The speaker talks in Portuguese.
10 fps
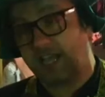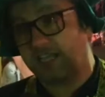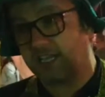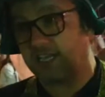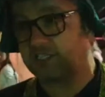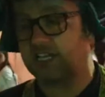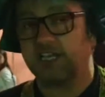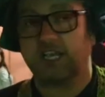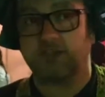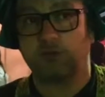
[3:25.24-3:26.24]
à
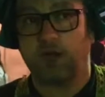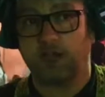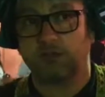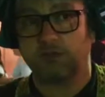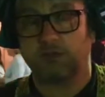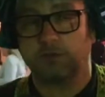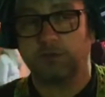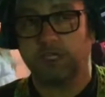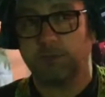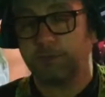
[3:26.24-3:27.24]
igreja atual de, do
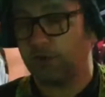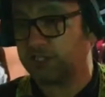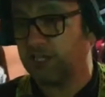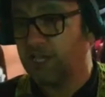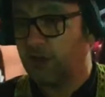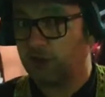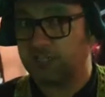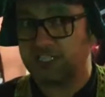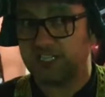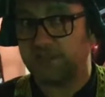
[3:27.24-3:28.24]
Pinheiro da Bemposta, ou
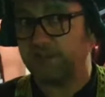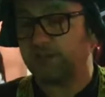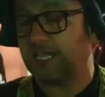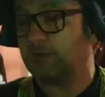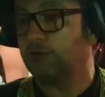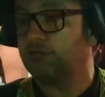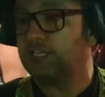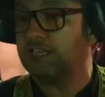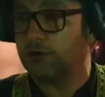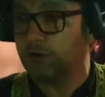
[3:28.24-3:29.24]
seja, este evento tem conseguido